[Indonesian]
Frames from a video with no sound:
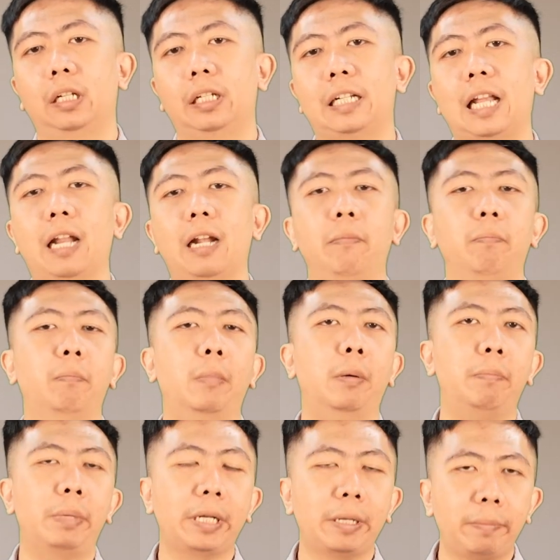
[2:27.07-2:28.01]
dan
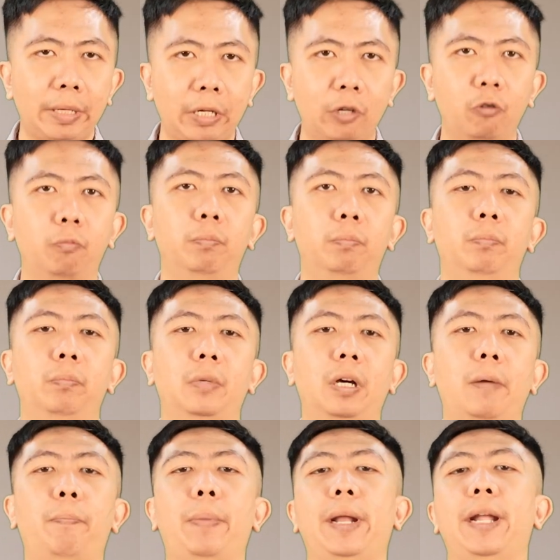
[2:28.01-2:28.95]
memberi minum
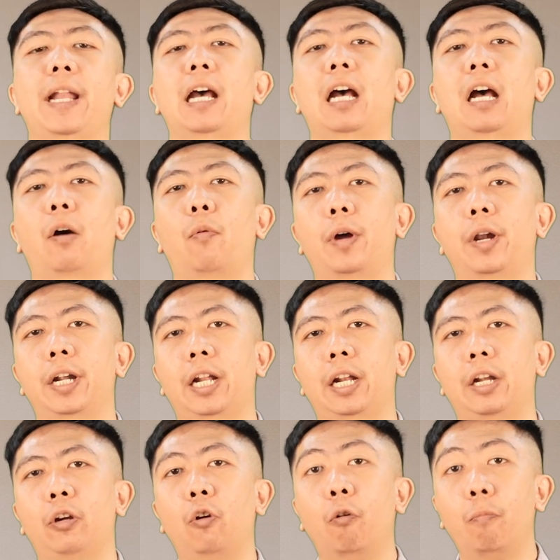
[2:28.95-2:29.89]
kepada
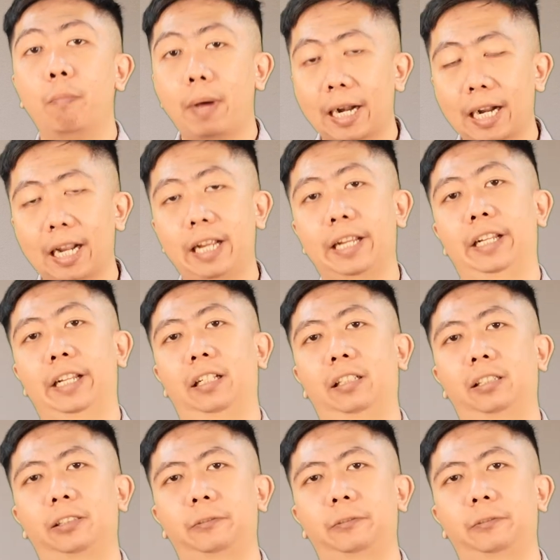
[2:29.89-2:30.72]
kawanan domba Rahel.